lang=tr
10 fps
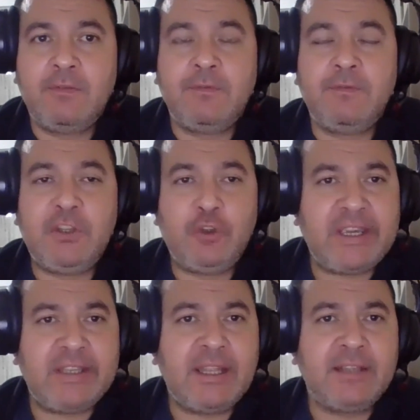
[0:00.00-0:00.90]
Video
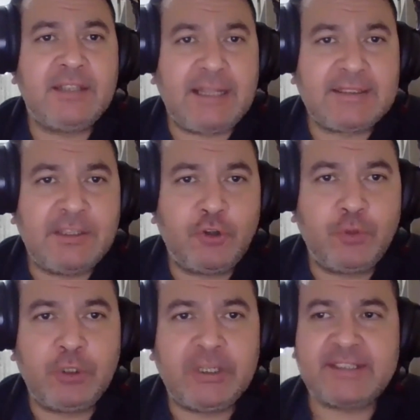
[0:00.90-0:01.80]
yayınlandığının altına
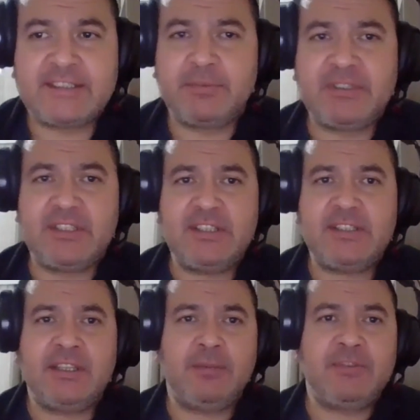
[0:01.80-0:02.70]
yorum olarak da
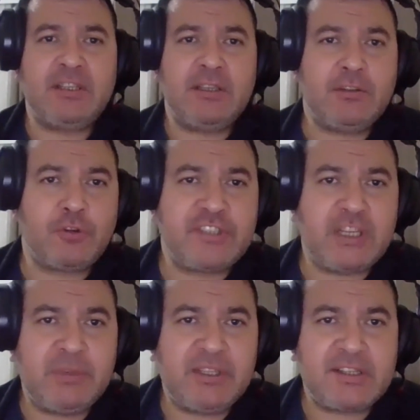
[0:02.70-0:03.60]
yazabilirsiniz. Ya da bize
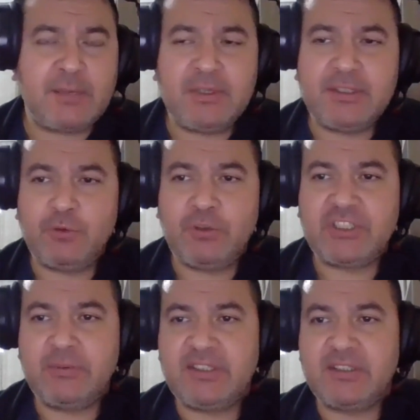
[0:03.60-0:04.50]
sosyal medya hesaplarından
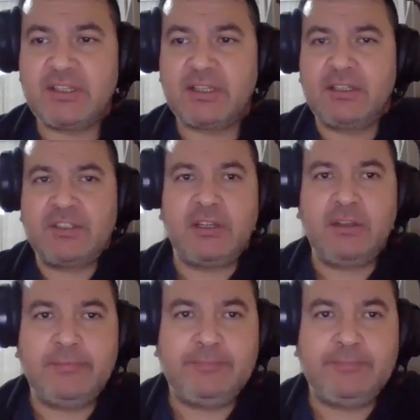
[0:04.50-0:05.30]
ulaşabilirsiniz arkadaşlar.